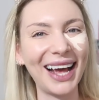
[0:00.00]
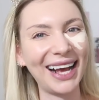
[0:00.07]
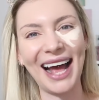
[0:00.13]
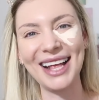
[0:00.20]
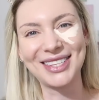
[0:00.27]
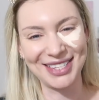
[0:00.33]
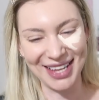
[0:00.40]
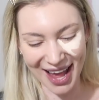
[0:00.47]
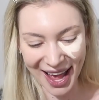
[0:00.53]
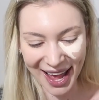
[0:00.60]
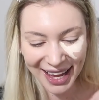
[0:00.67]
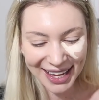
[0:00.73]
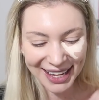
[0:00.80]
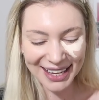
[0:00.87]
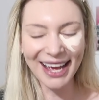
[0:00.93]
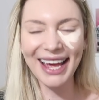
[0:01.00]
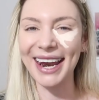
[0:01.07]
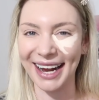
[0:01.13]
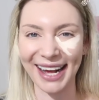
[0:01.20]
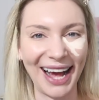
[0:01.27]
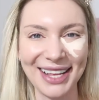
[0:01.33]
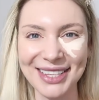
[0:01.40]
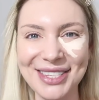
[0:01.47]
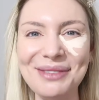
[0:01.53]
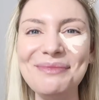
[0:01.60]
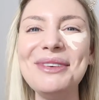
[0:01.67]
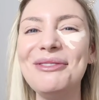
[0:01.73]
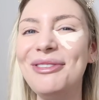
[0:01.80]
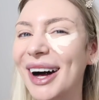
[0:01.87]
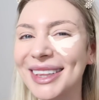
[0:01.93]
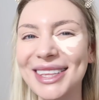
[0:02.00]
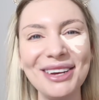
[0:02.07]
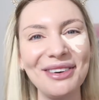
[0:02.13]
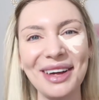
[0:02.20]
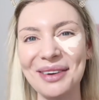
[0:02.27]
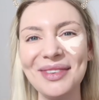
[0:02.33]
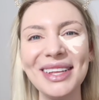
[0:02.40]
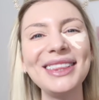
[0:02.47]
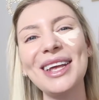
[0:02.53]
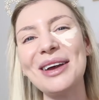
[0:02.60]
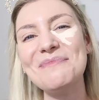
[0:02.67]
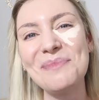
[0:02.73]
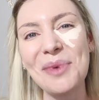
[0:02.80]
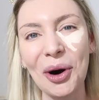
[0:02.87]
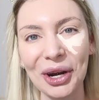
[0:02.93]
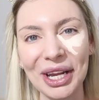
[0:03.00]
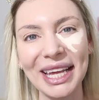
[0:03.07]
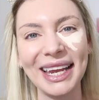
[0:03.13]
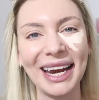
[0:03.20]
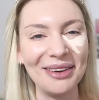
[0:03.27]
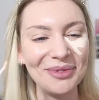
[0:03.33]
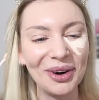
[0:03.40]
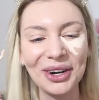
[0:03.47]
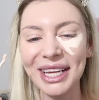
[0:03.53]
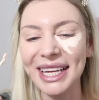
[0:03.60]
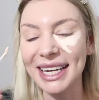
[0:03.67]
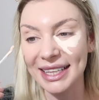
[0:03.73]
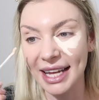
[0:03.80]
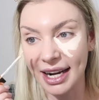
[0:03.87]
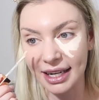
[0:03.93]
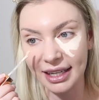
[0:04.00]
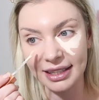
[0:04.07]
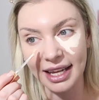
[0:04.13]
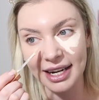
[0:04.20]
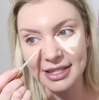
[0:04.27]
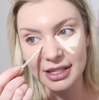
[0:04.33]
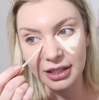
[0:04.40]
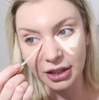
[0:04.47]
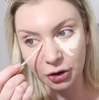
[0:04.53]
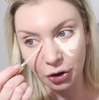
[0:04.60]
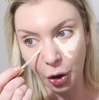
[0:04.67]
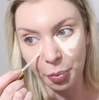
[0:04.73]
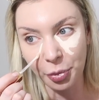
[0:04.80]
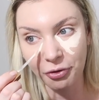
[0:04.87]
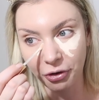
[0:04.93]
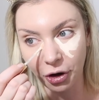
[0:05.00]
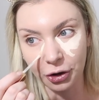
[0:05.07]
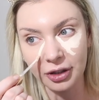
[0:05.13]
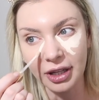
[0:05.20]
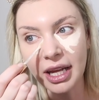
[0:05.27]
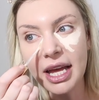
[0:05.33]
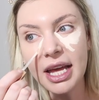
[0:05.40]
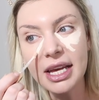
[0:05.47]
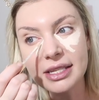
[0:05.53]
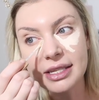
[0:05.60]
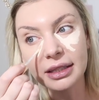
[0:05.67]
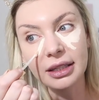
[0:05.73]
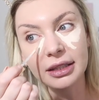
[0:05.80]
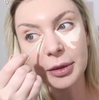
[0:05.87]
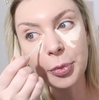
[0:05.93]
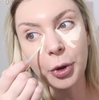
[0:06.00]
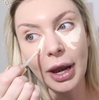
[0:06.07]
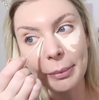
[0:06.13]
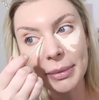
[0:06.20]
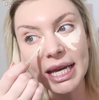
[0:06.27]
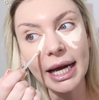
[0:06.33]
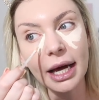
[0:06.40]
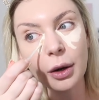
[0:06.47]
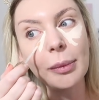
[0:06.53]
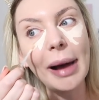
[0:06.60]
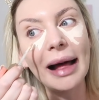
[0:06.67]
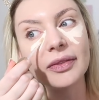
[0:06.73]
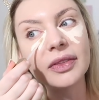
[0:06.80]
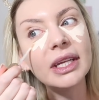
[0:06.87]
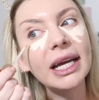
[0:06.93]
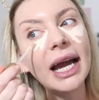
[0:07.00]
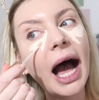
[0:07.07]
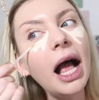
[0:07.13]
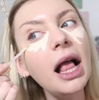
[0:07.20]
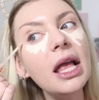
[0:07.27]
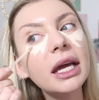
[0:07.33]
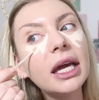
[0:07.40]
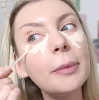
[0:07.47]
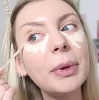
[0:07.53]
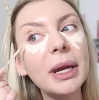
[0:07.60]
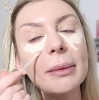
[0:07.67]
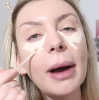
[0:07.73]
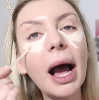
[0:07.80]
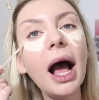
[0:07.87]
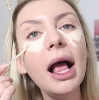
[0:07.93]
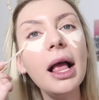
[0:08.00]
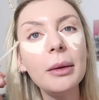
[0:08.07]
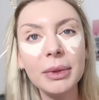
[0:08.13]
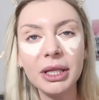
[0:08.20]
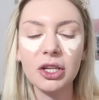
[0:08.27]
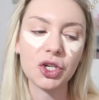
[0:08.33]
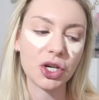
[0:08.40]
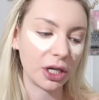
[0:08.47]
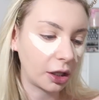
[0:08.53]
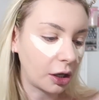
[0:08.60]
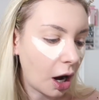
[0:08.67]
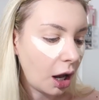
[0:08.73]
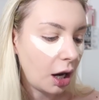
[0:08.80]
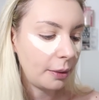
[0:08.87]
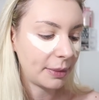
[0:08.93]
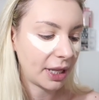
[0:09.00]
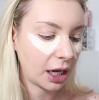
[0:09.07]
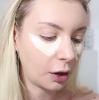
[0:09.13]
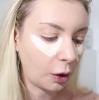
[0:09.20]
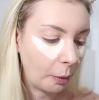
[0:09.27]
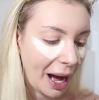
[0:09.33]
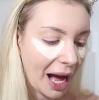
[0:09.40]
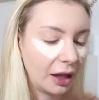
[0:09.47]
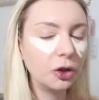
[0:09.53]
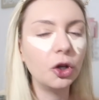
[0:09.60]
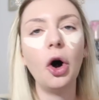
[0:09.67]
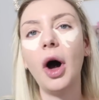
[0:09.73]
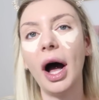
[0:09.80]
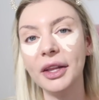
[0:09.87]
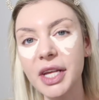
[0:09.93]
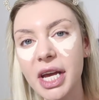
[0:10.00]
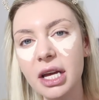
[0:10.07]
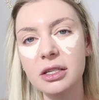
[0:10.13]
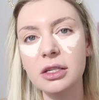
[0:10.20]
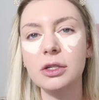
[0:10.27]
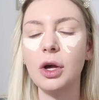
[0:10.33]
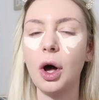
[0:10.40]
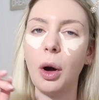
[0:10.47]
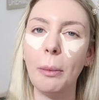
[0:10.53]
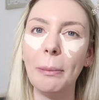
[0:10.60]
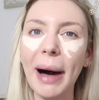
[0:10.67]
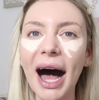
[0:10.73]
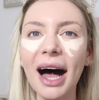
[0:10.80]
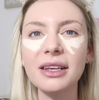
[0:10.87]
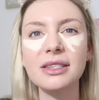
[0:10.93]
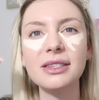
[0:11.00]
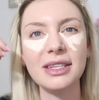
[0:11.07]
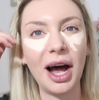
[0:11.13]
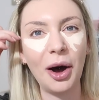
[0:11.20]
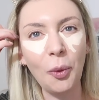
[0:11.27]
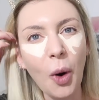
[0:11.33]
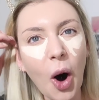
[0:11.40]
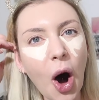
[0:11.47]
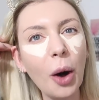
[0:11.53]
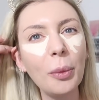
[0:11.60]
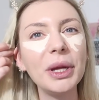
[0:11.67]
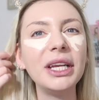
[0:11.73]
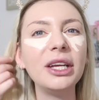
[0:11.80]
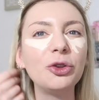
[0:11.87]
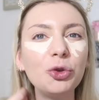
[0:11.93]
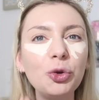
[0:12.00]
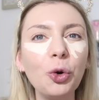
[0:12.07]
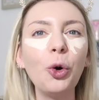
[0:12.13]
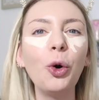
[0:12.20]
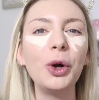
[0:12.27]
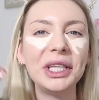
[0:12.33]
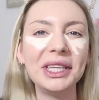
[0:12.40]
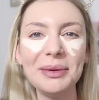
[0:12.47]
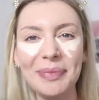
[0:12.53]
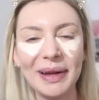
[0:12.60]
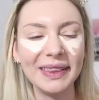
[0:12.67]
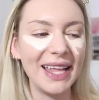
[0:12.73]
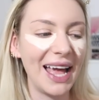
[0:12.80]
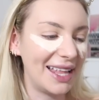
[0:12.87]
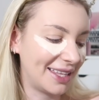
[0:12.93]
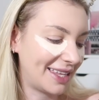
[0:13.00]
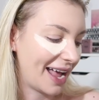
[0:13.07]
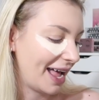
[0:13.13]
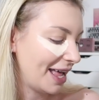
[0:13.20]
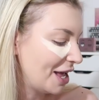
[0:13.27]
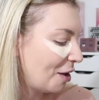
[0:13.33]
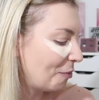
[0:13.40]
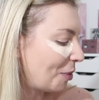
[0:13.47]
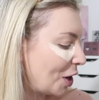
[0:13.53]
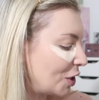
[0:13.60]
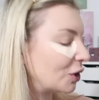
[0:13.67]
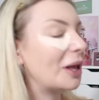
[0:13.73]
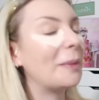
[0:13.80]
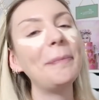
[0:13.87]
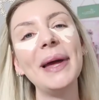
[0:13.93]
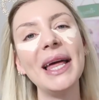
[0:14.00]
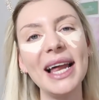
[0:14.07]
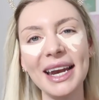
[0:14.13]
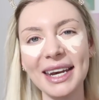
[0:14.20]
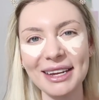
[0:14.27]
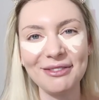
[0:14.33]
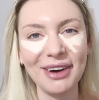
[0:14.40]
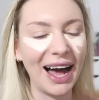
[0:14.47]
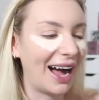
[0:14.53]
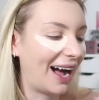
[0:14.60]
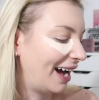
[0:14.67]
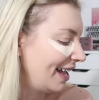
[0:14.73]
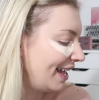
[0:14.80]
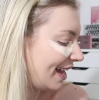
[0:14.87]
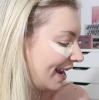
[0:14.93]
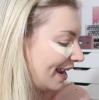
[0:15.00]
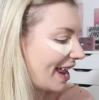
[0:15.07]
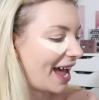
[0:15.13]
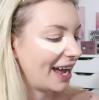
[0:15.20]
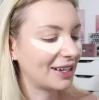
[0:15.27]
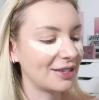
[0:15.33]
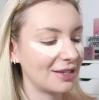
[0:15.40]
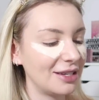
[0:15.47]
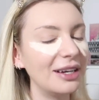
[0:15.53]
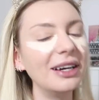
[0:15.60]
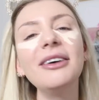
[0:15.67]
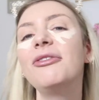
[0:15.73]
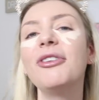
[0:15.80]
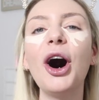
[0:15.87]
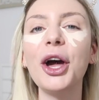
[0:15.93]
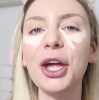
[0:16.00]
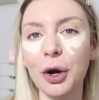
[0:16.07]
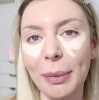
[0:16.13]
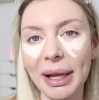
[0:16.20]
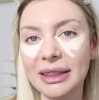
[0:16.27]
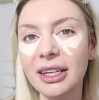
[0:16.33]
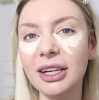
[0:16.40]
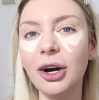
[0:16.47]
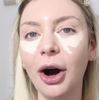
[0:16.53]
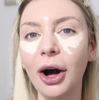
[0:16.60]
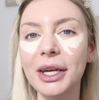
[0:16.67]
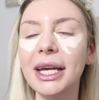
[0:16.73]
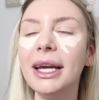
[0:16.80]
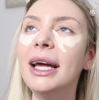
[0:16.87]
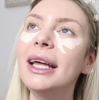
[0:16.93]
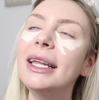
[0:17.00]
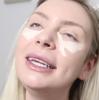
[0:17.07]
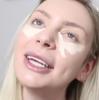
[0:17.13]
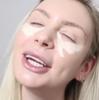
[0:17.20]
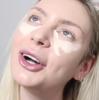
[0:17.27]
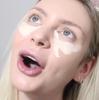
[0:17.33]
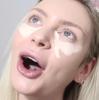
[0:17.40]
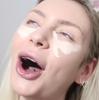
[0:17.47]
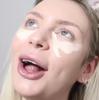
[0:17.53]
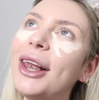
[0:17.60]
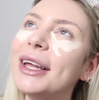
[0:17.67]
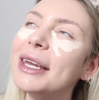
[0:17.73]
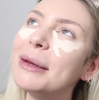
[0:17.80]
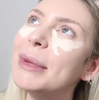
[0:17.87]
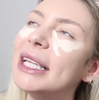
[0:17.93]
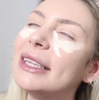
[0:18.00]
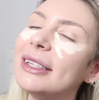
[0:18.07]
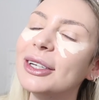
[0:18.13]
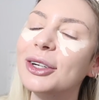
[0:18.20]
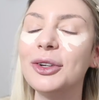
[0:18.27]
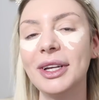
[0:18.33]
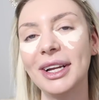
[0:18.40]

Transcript: Ragazze e ragazzi, mi fate veramente morire, morire da ridere, siete troppo forti. Siete tipo l'amica romantica che prima mi dice Nicole, mi raccomando, adesso basta, uomini, tu, indipendente. Poi non appena arriva l'ex, voi romanticoni, Nicole, rimettiti con...